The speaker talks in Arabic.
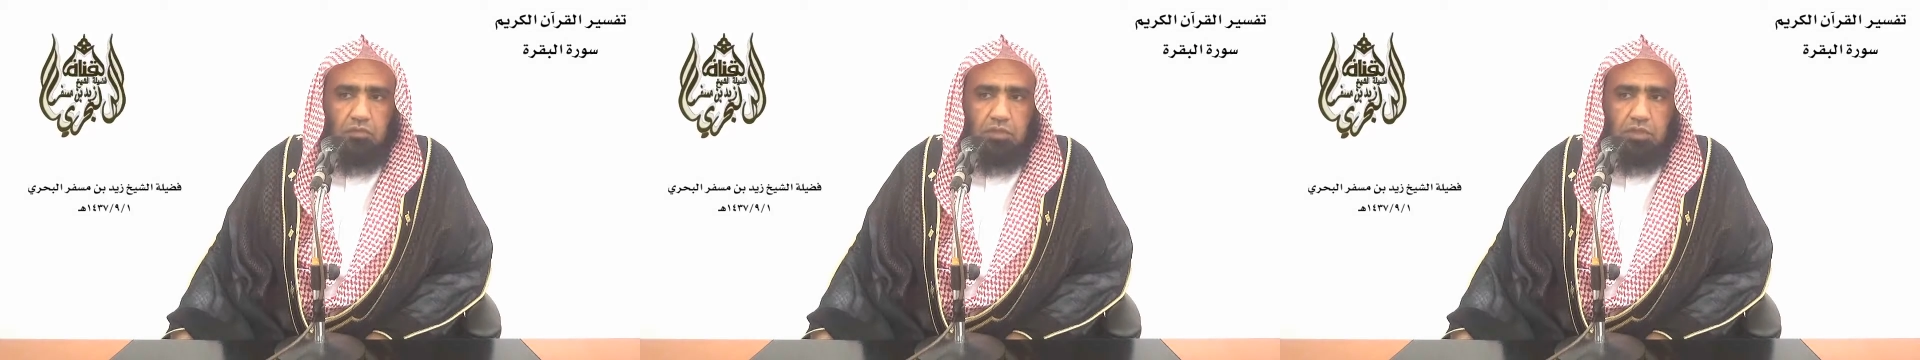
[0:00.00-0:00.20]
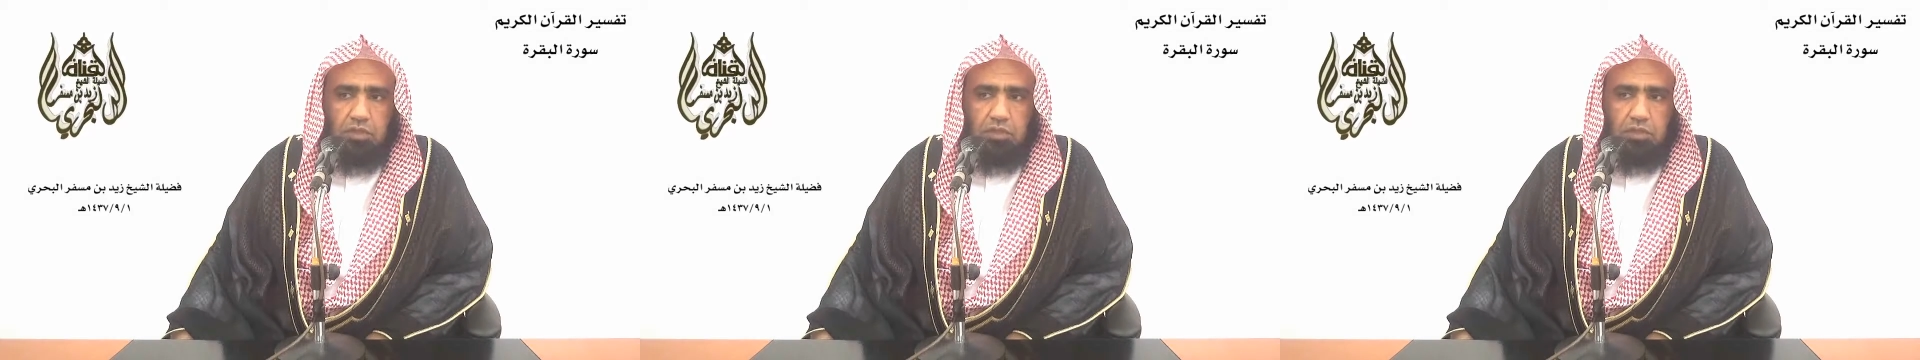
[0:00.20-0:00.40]

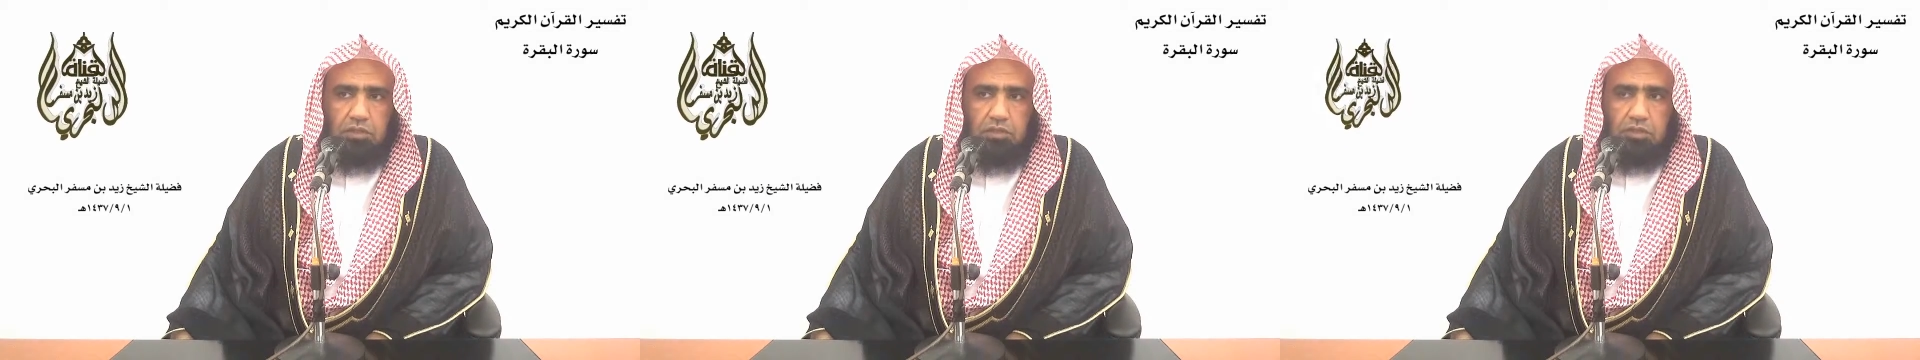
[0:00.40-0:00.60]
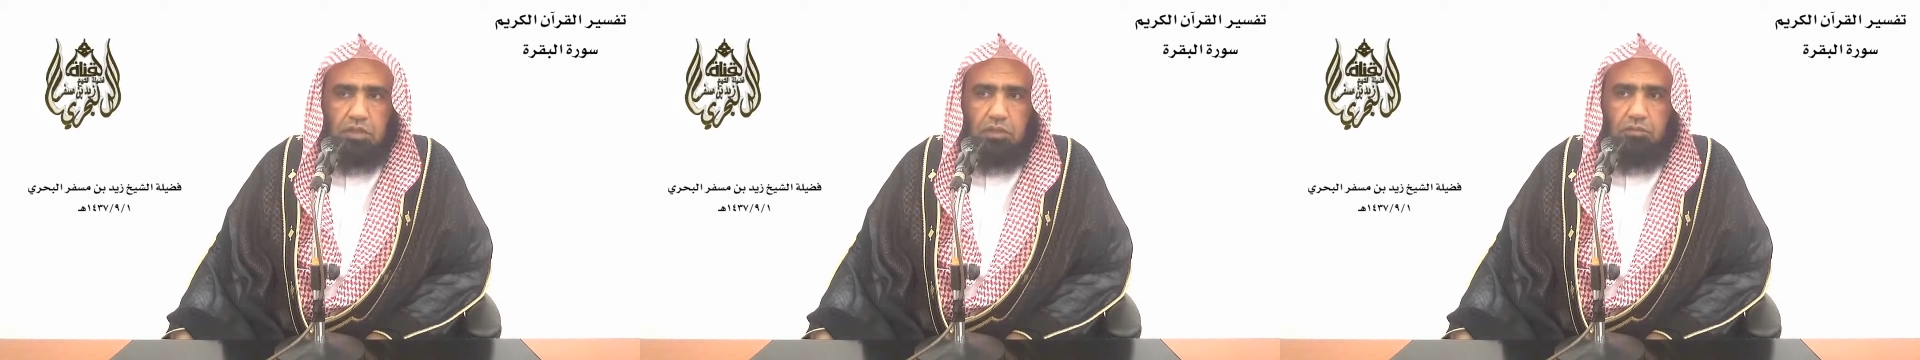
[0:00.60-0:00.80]
من
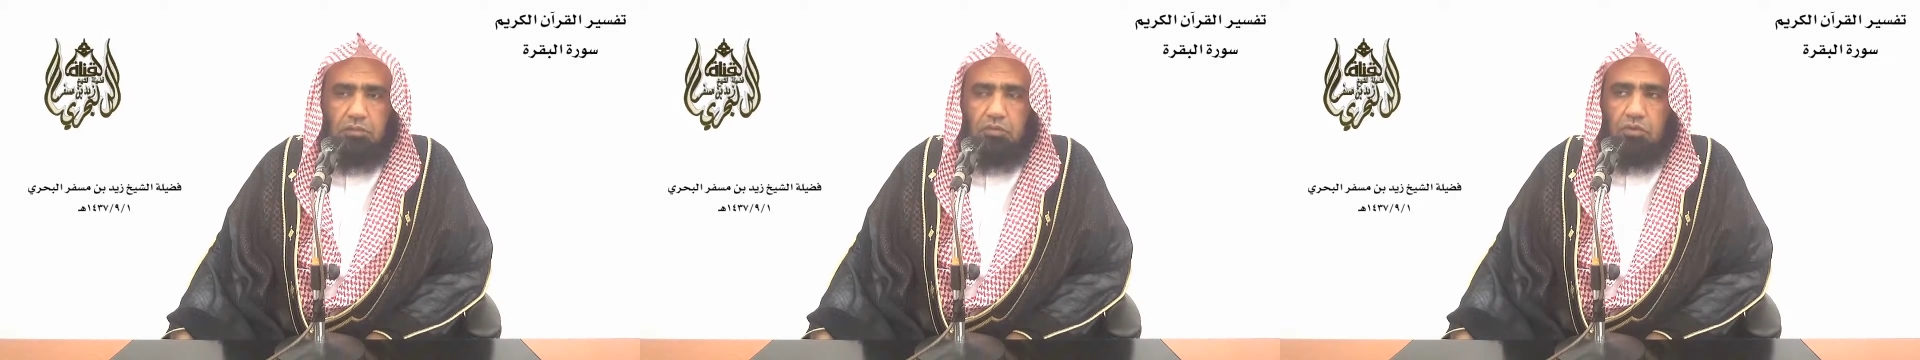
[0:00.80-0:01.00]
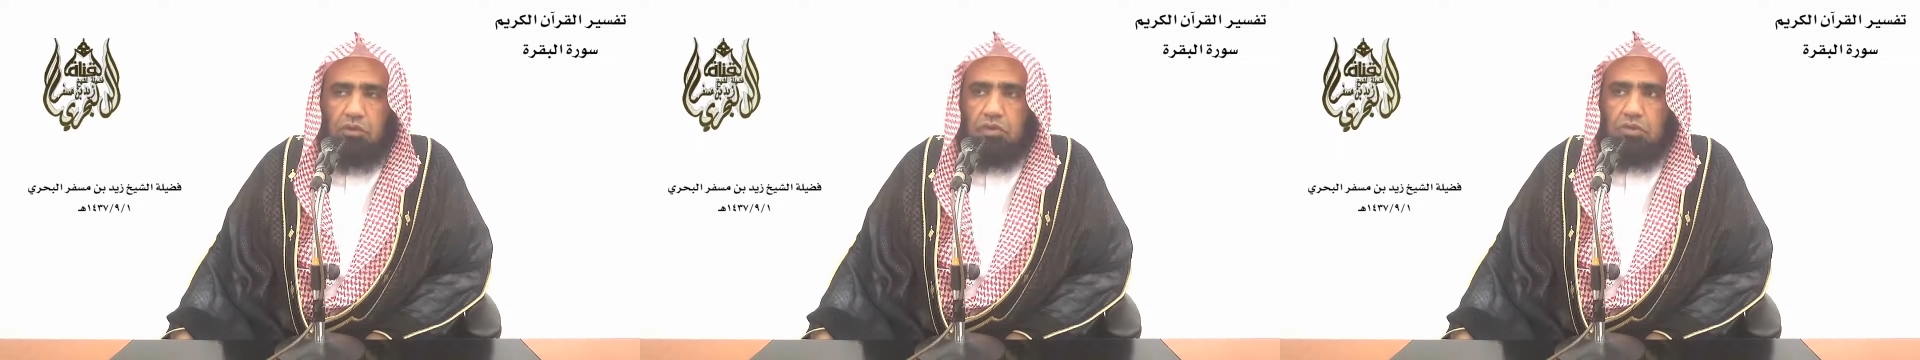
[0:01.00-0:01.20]

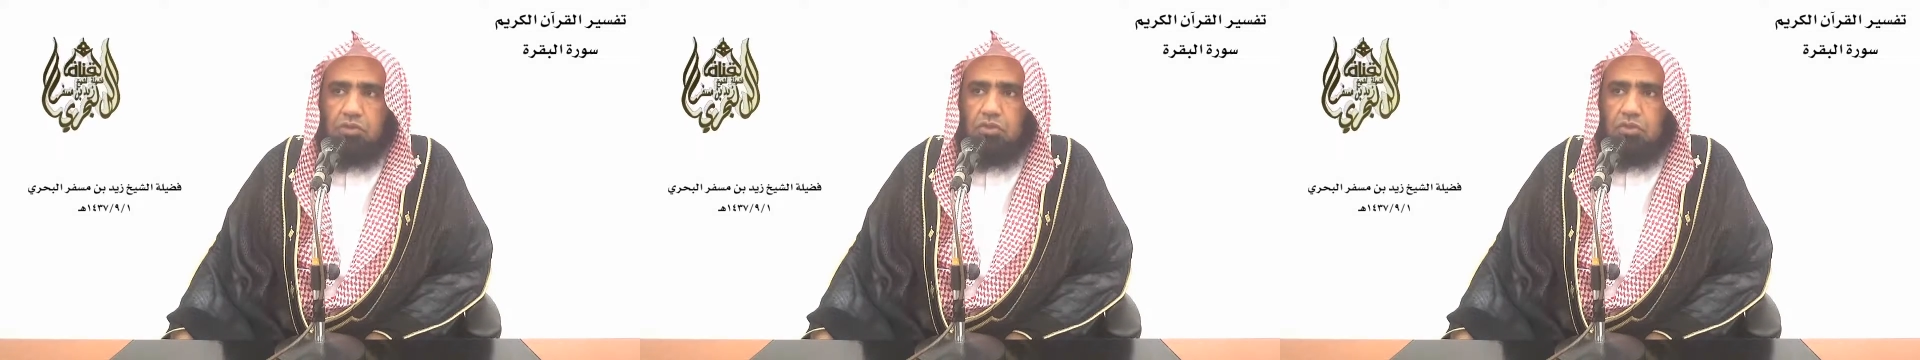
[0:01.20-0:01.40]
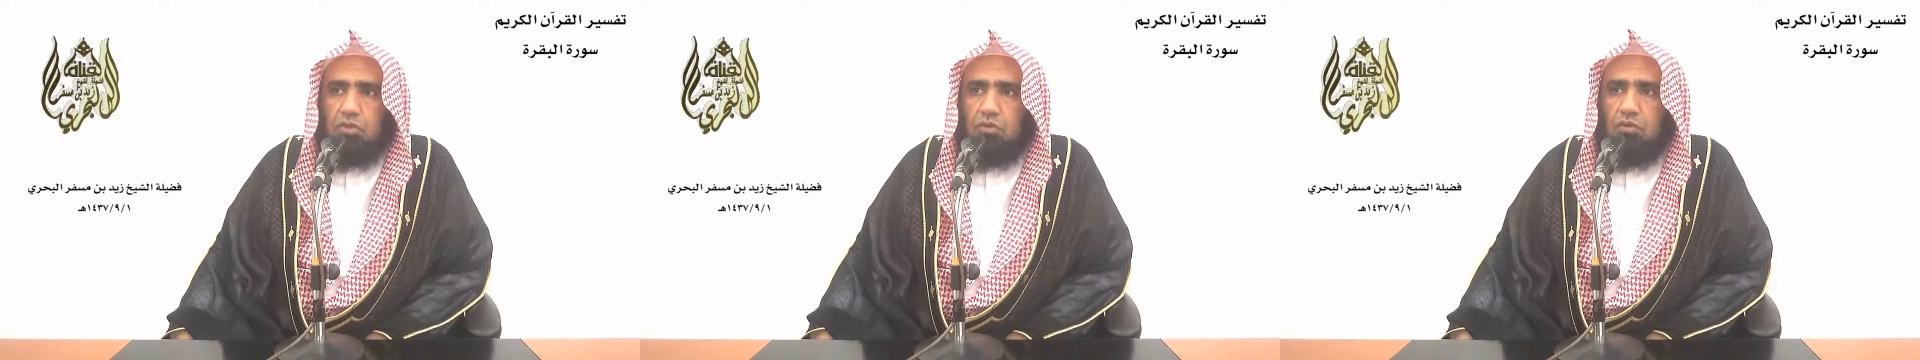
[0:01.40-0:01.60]
الكتاب
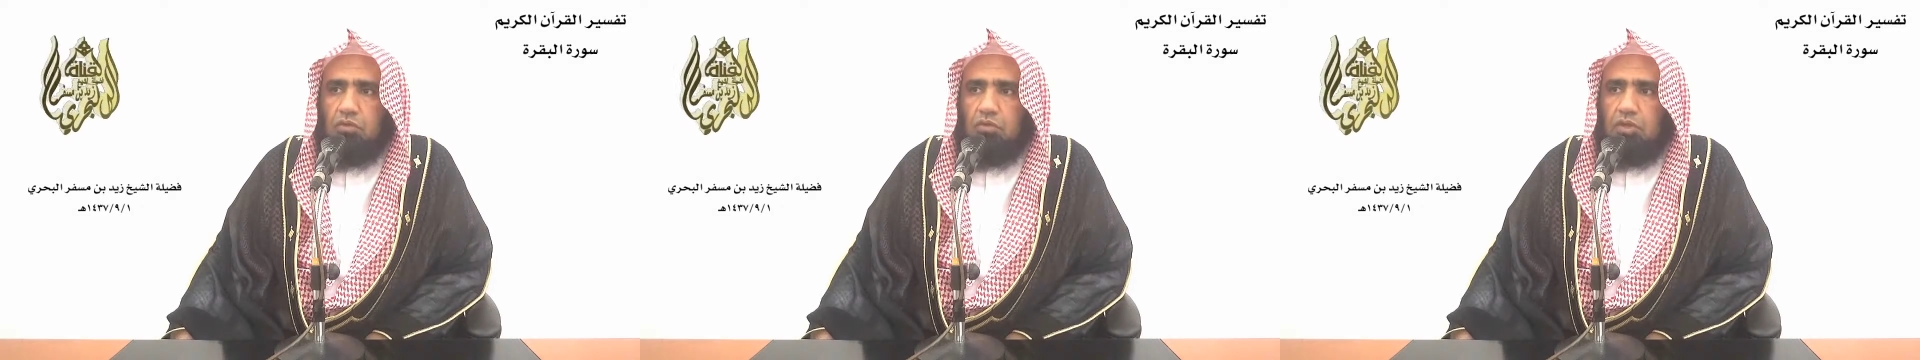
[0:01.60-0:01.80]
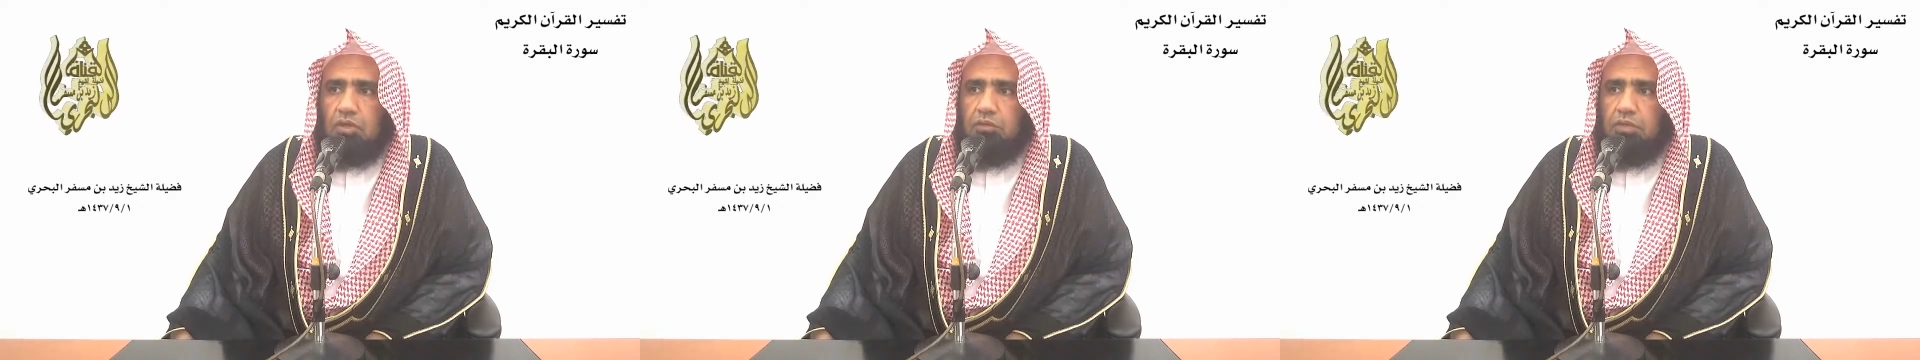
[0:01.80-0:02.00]
ويشترون